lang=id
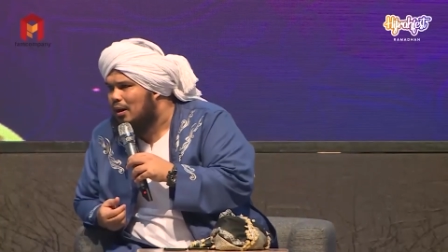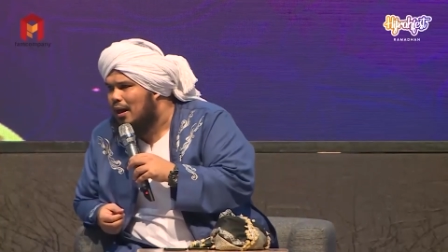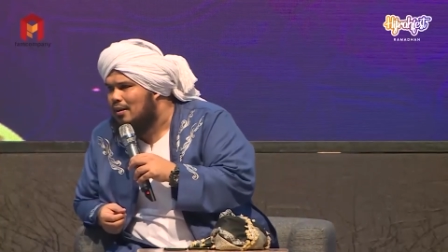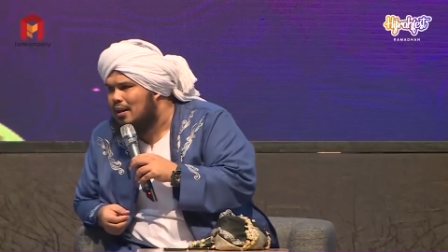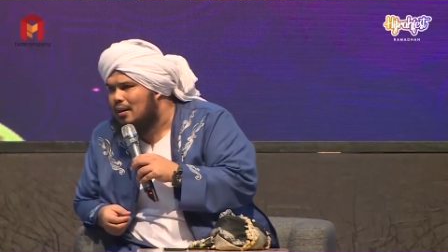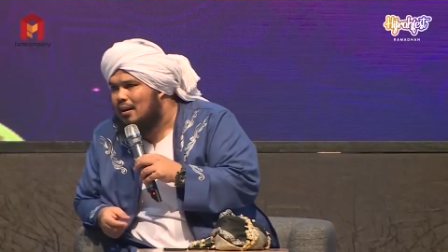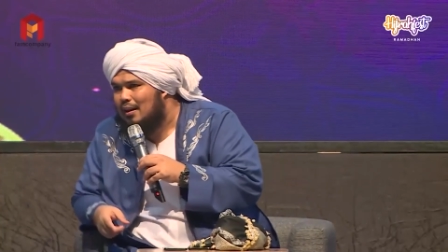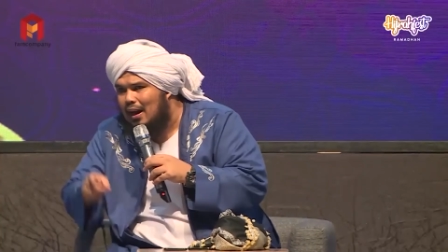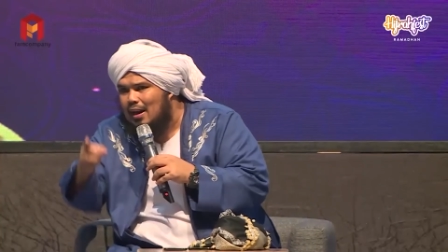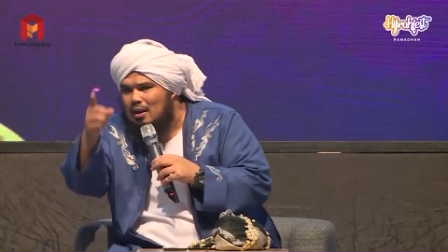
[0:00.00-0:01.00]
kita bukan anjing.
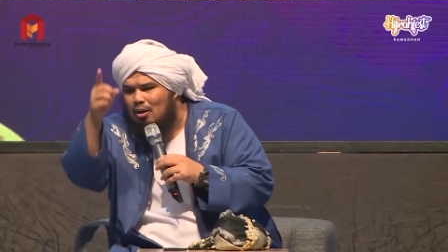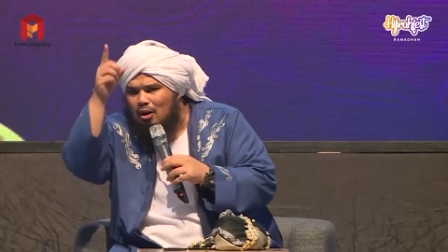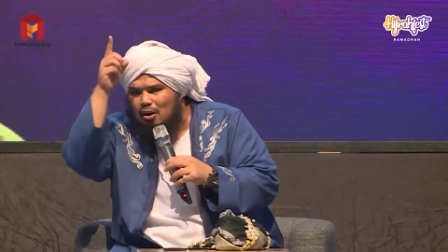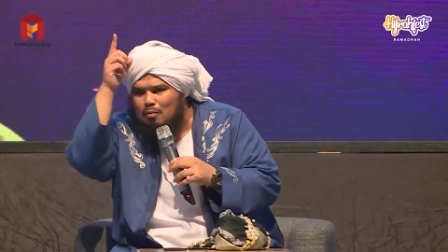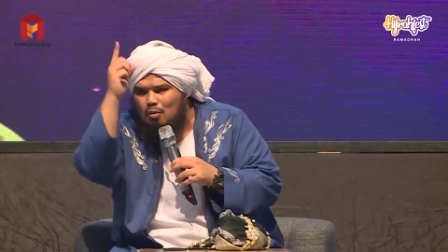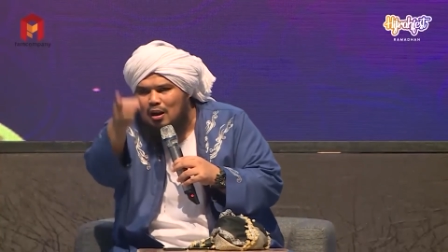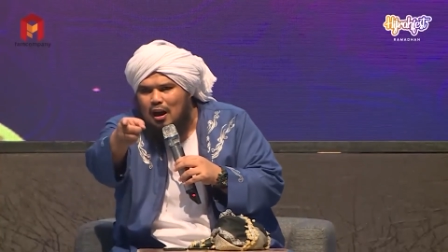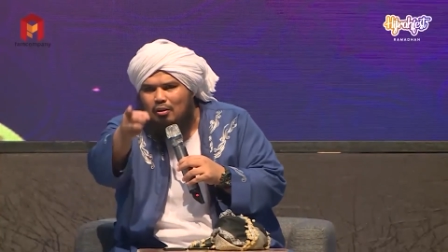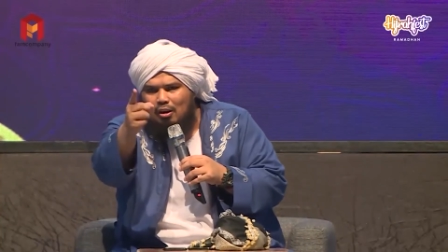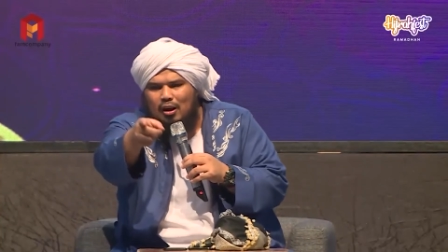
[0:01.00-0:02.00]
Kalian ini orang-orang
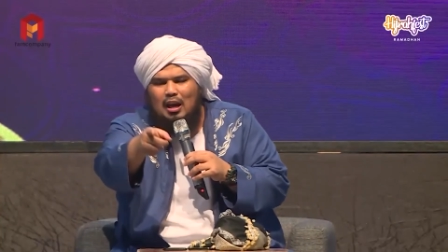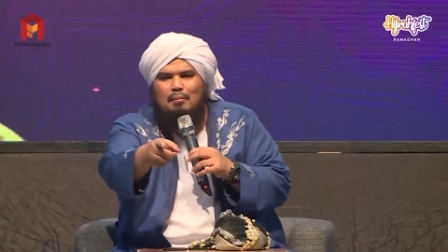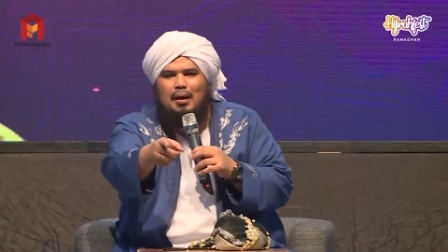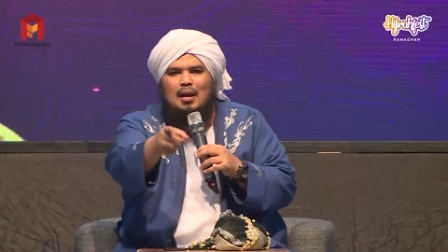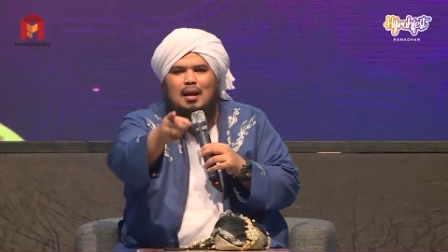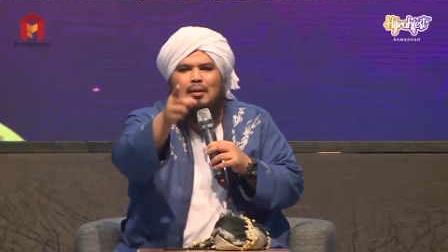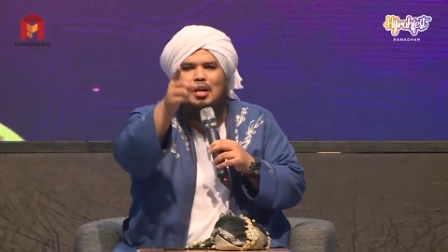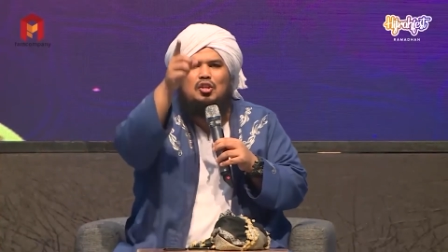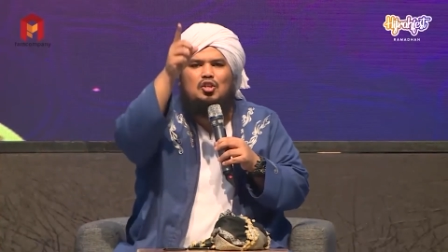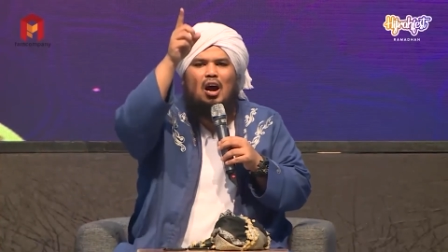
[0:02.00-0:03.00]
mulia, orang-orang hebat.
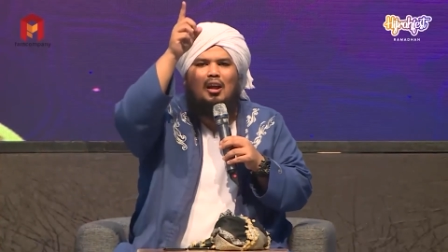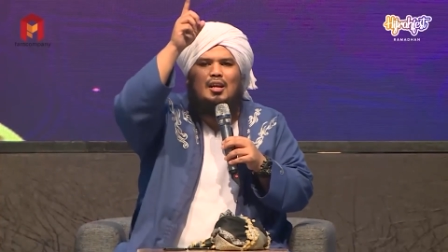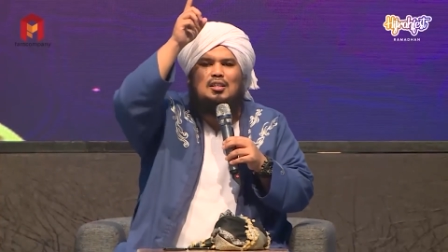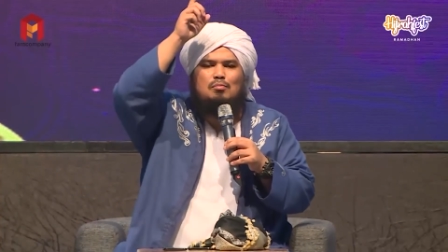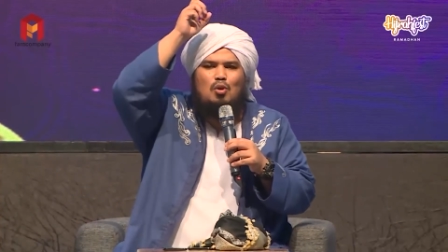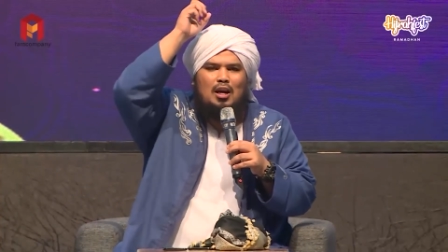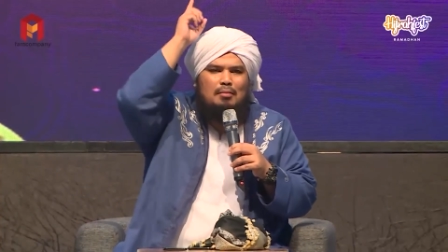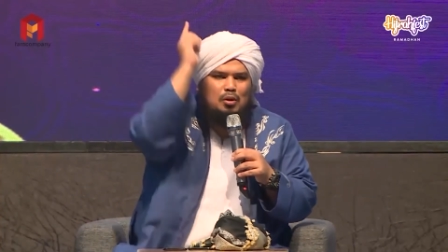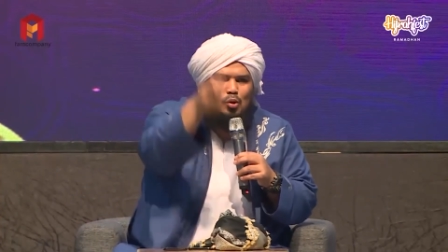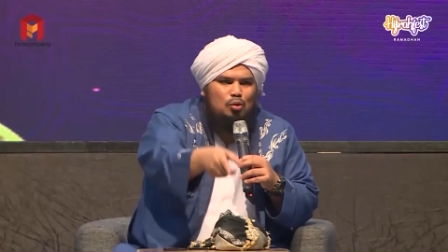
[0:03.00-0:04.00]
Insya Allah semua
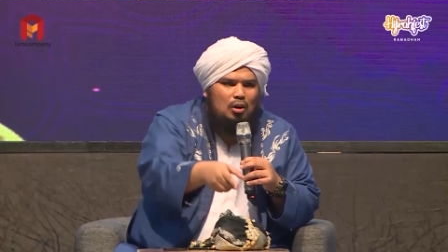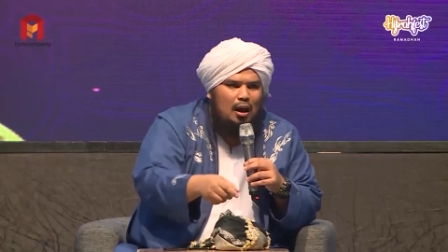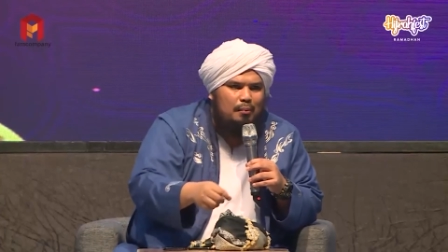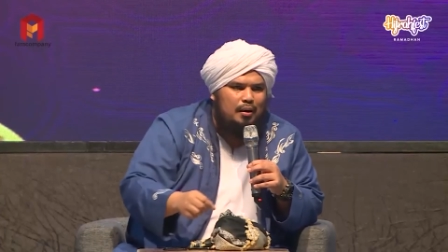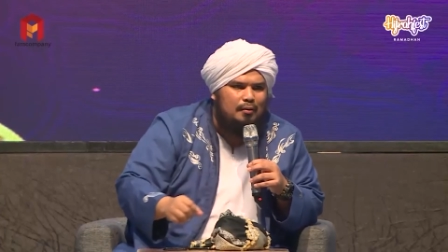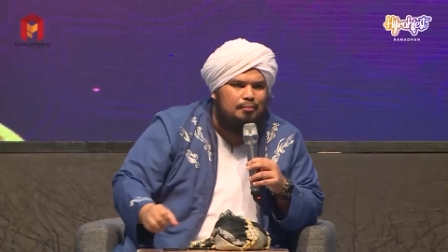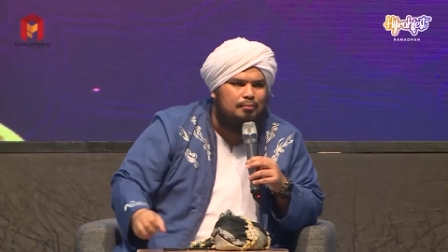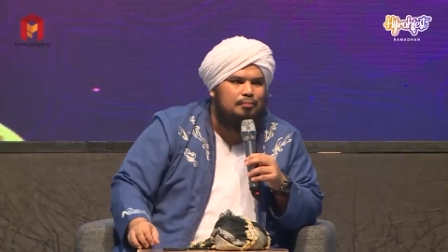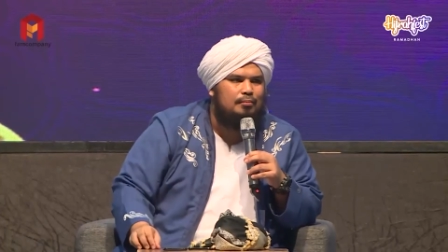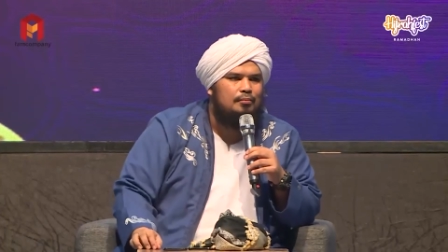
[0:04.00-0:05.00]
akan masuk surga, amin.
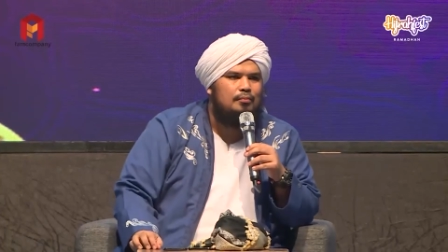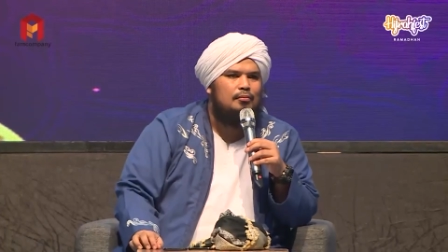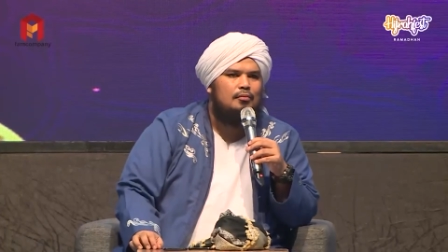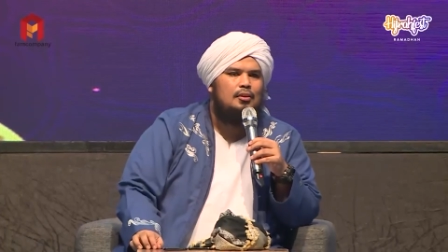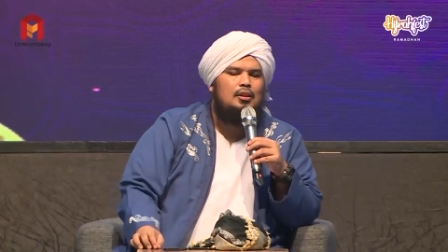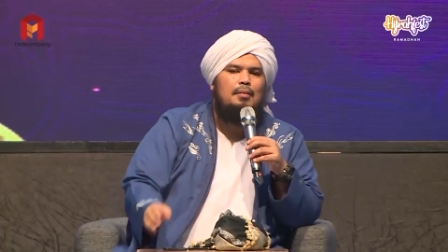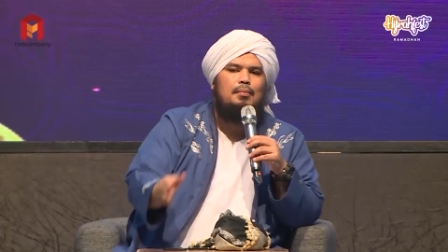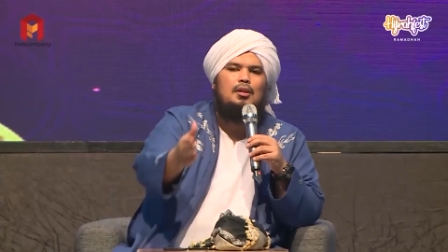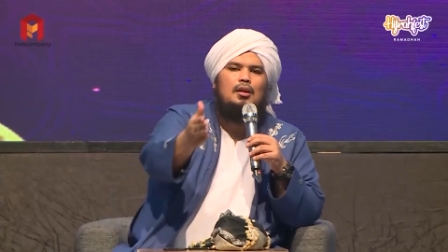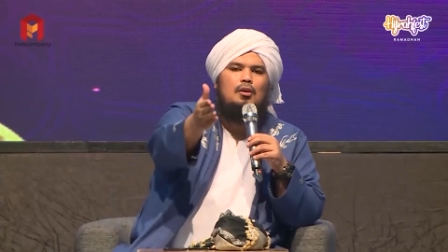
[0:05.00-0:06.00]

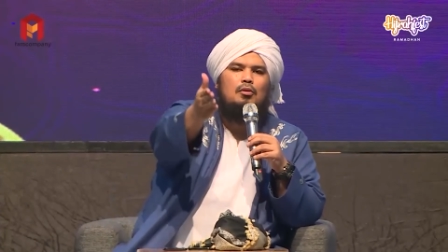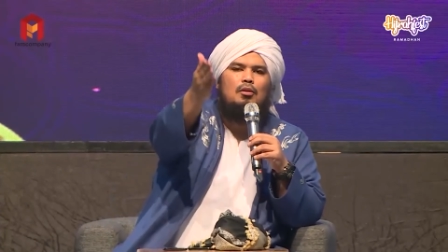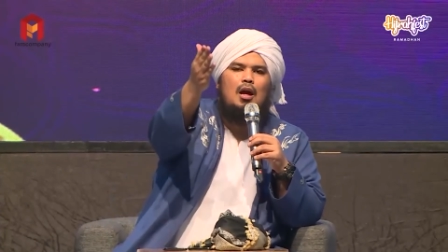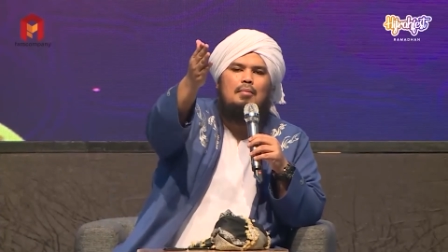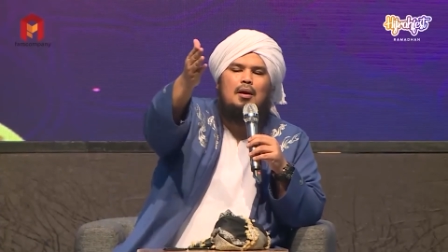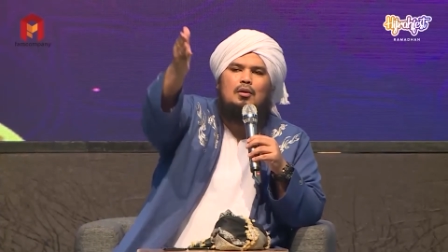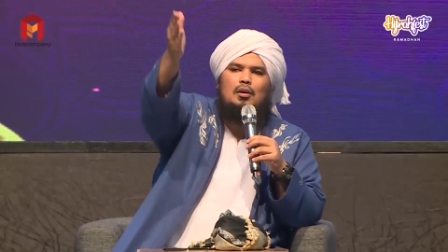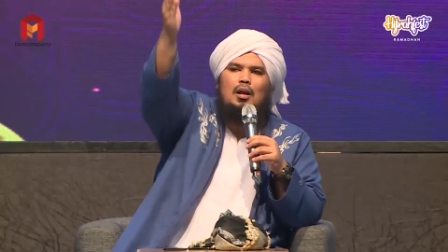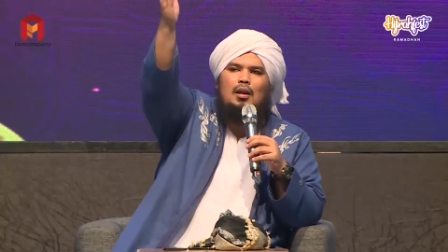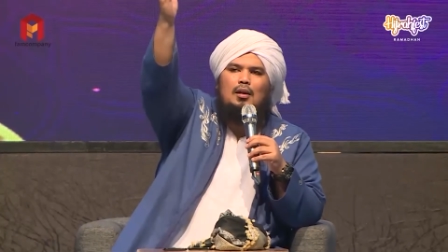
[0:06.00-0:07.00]
Yang penting ikut ulama,
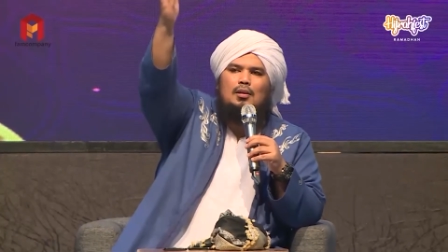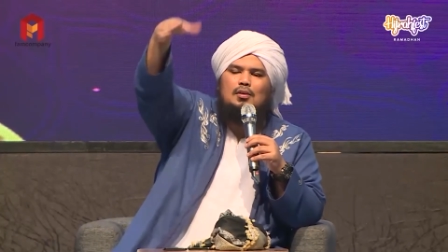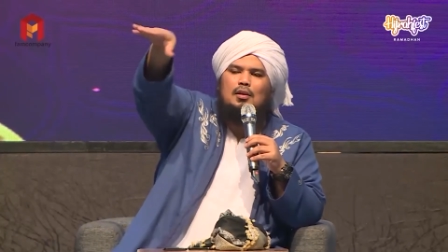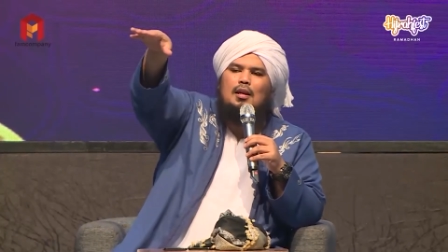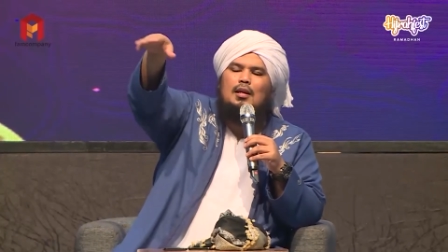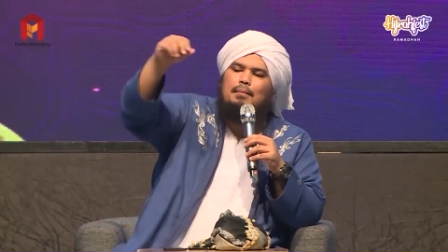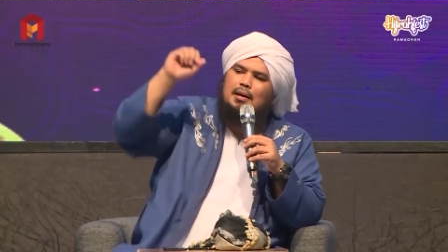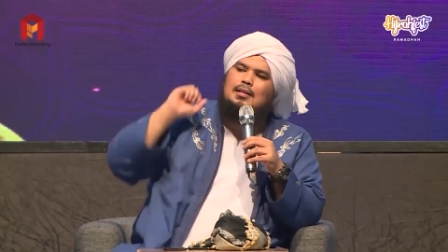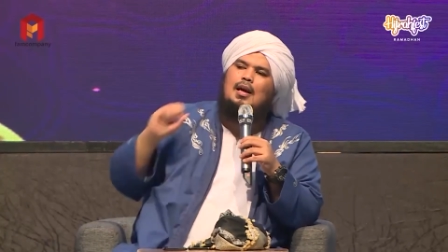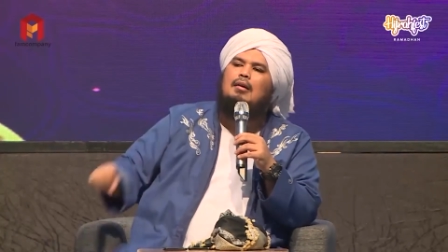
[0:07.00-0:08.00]
ikut Allah, Rasulullah
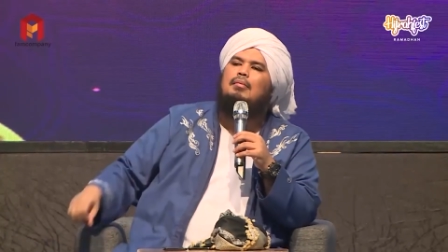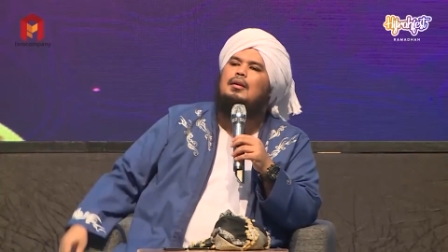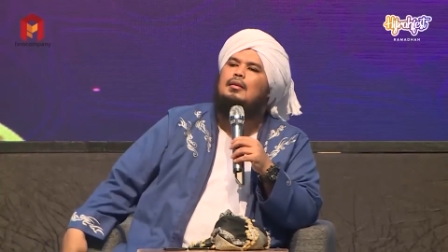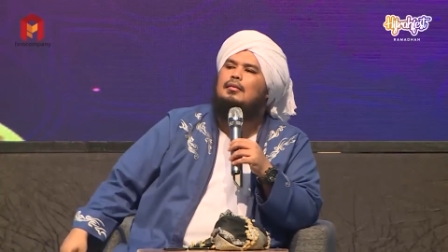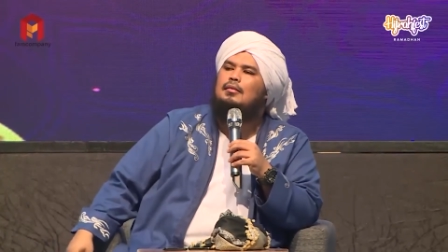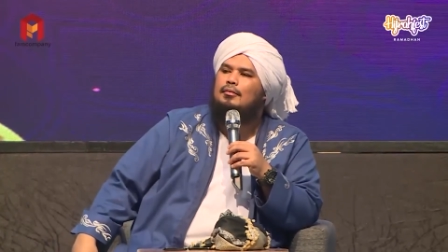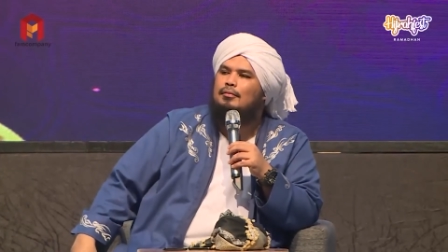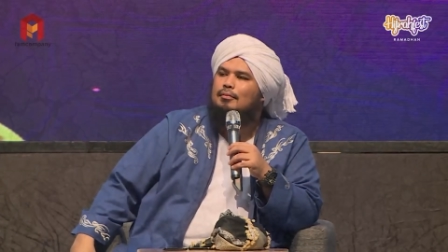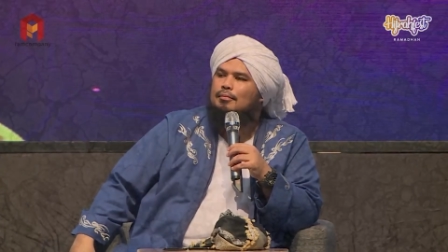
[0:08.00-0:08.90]
dan para sahabat.